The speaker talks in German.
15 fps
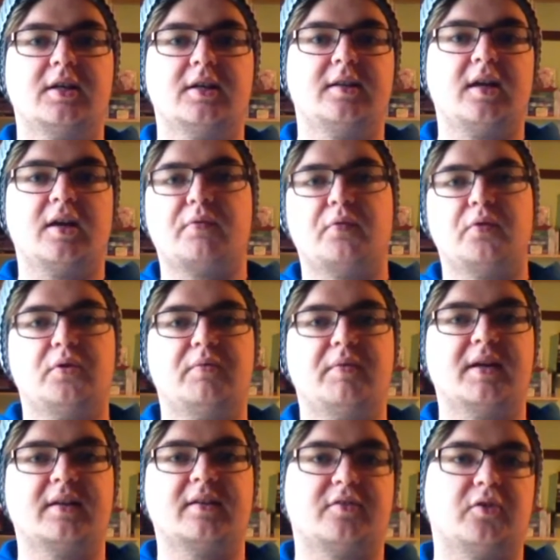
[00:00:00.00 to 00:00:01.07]
die erfüllt
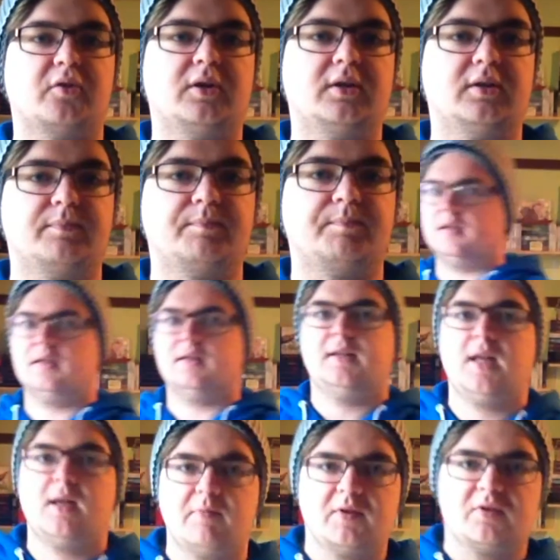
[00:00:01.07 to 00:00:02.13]
werden soll.
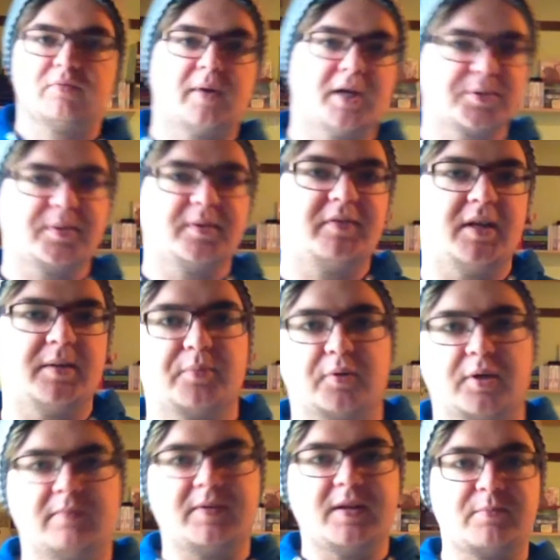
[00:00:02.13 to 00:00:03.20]
Nehmen wir zum Beispiel
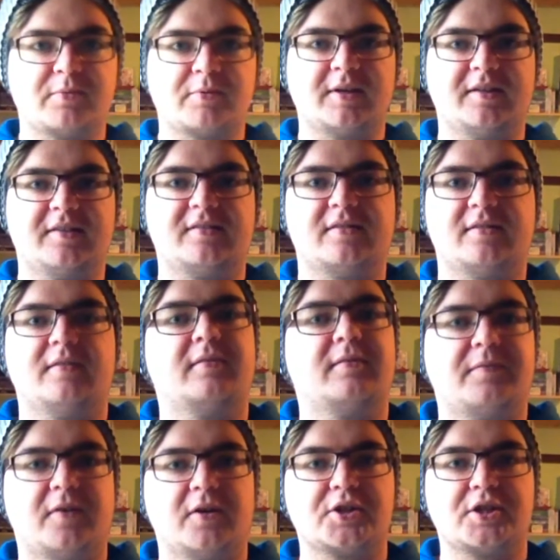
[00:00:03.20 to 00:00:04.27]
Februar. Im Februar ist
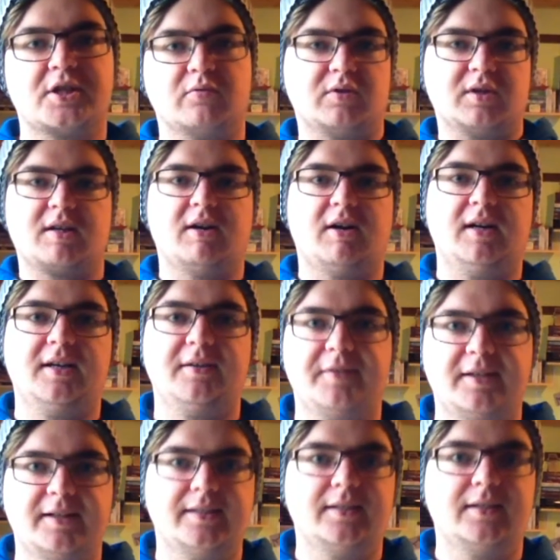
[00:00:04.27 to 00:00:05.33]
Fasching oder
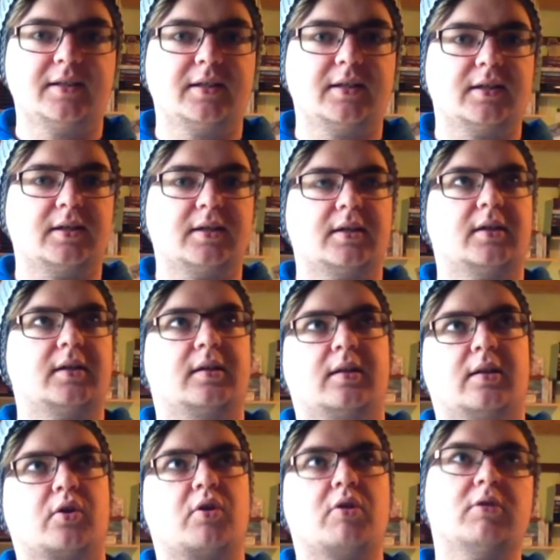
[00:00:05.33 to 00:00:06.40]
Karneval.
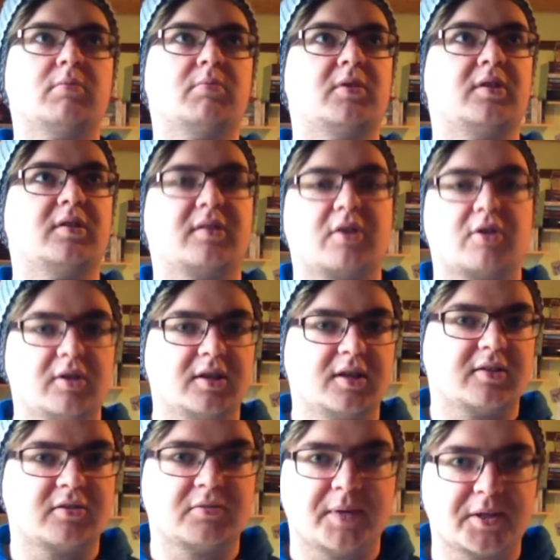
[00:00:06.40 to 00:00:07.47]
Da könnte, man, könnte ich
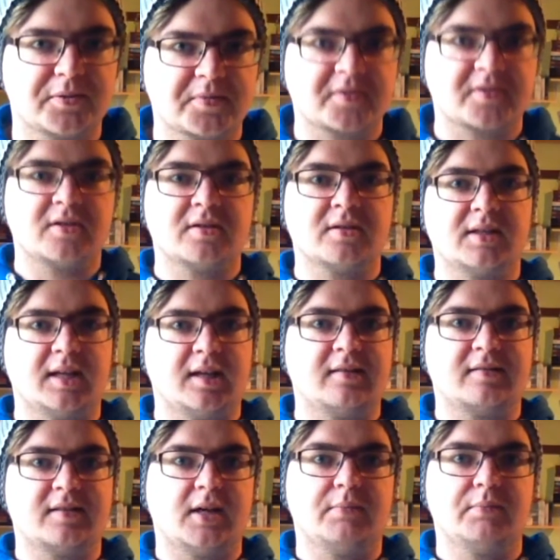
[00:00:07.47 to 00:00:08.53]
jetzt zum Beispiel sagen,
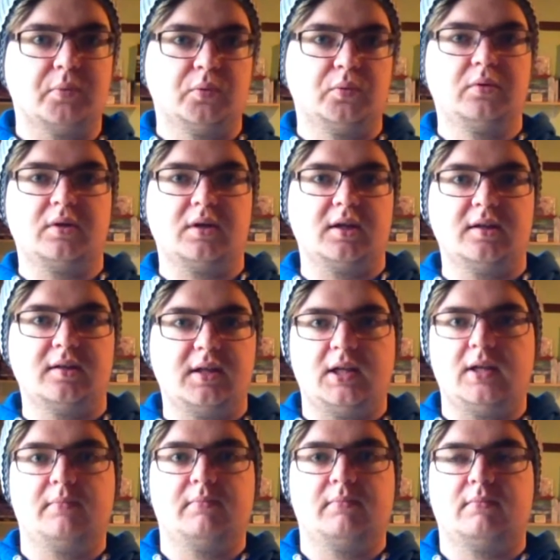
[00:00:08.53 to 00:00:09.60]
lest ein Buch, in
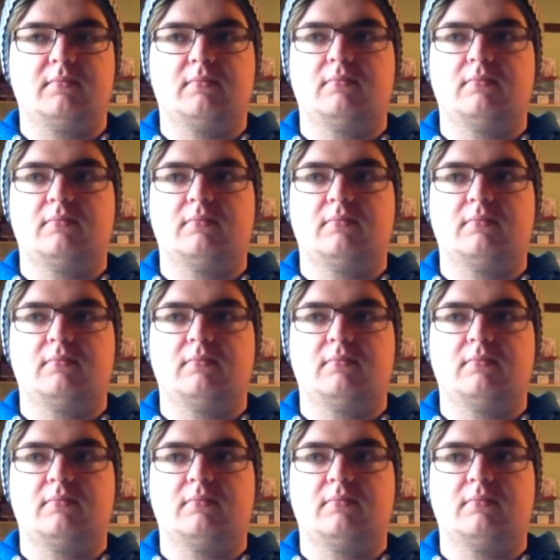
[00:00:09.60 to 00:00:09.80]
dem